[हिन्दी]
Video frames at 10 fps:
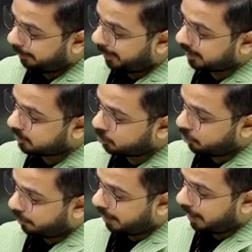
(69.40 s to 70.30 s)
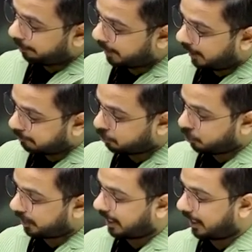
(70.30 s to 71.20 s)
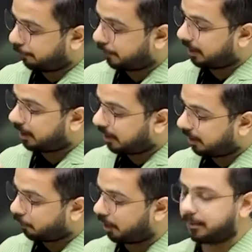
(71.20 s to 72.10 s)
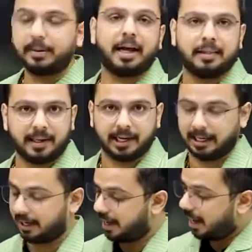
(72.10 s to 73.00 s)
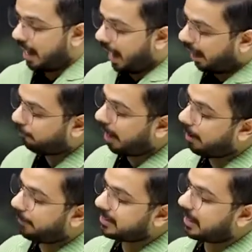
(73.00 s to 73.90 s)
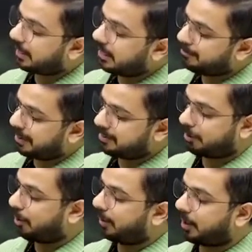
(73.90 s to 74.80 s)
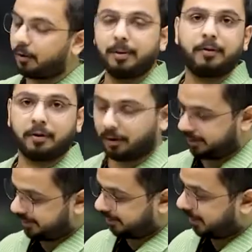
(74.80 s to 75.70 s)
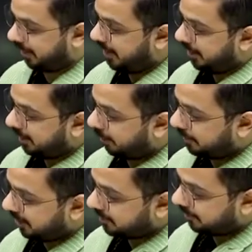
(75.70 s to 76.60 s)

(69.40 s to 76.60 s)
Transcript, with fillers: कि पाँच सौ रुपये आपके अपस्टॉक के रेफर एंड अर्न वॉलेट में डाल दिए गए हैं आप वहाँ पे जाके इस पैसे को अपने अकाउंट में विड्रॉ कर सकते हैं ये आप देख